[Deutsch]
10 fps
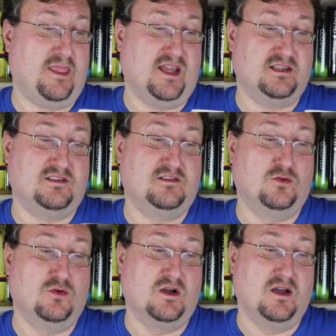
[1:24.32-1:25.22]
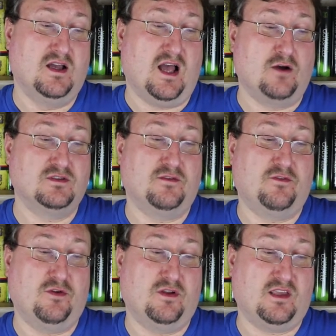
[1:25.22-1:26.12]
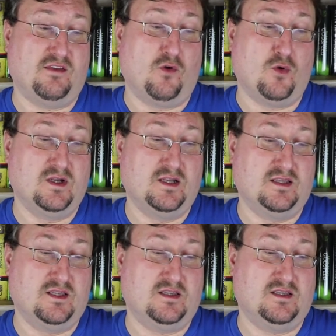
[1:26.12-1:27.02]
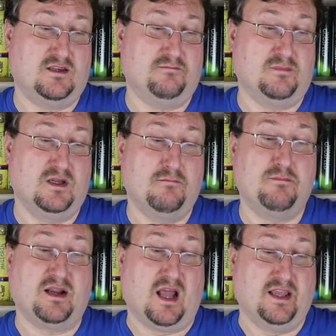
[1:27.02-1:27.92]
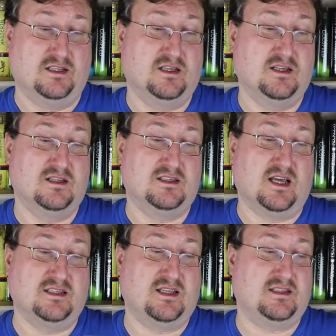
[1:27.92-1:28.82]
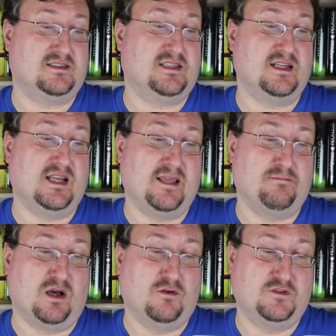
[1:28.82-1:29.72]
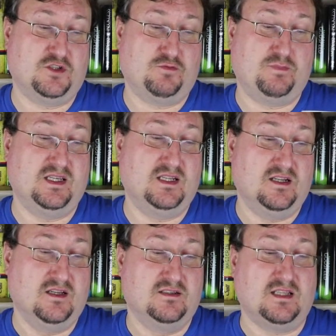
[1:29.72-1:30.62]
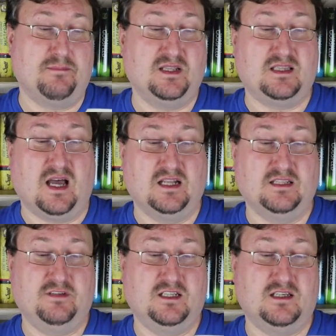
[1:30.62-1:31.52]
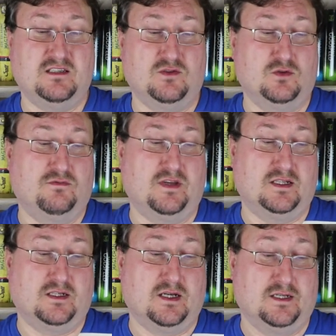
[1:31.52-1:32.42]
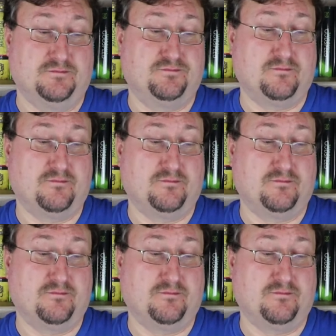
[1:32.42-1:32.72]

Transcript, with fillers: er ist zu außergewöhnlichem bereit. Ja, setzt sein Leben aufs Spiel, damit Dani wieder gesund werden kann.